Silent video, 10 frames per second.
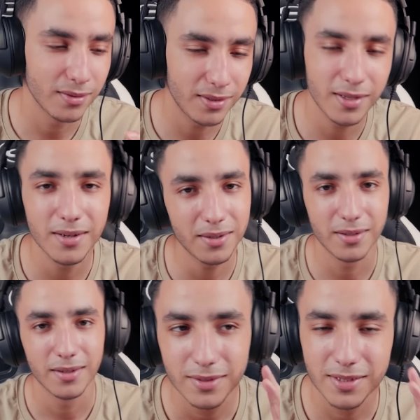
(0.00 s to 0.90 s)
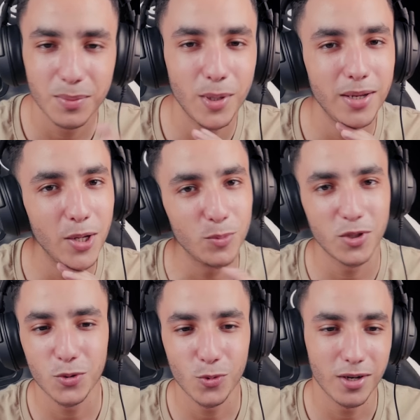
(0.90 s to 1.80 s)
ديالك تسمع ليهم
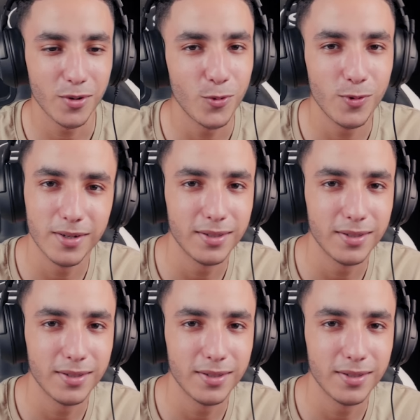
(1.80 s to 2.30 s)
تتولي هو